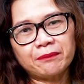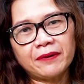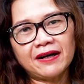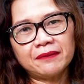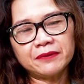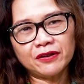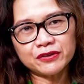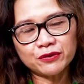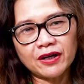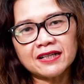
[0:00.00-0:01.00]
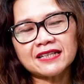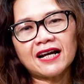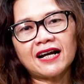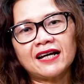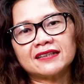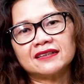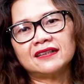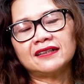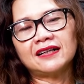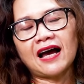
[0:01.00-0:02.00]
apa beliau juga sangat
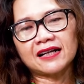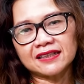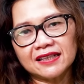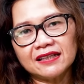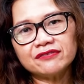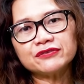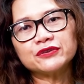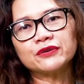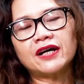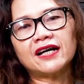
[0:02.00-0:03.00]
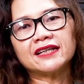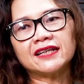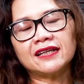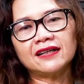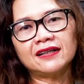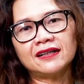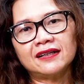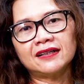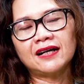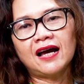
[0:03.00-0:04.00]
uh, aktif juga di
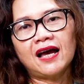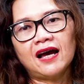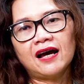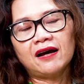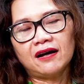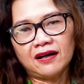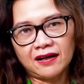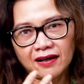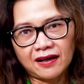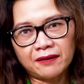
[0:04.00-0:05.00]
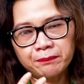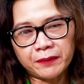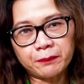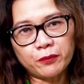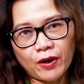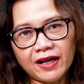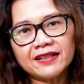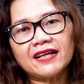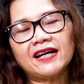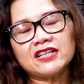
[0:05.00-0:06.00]
uh, uh,
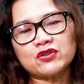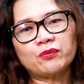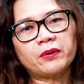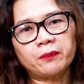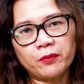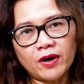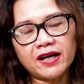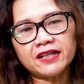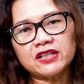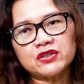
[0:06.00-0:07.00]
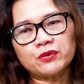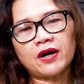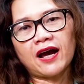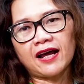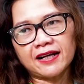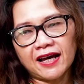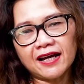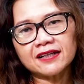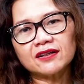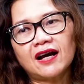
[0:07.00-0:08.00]
perempuan ya isu perempuan dan juga
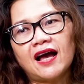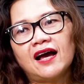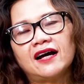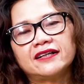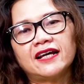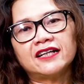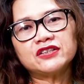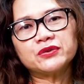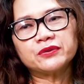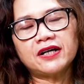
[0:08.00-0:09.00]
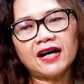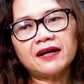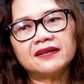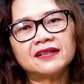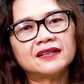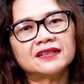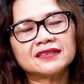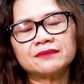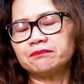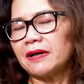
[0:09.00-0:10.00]
anak dan juga uh,
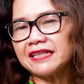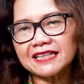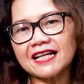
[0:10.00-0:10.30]
banyak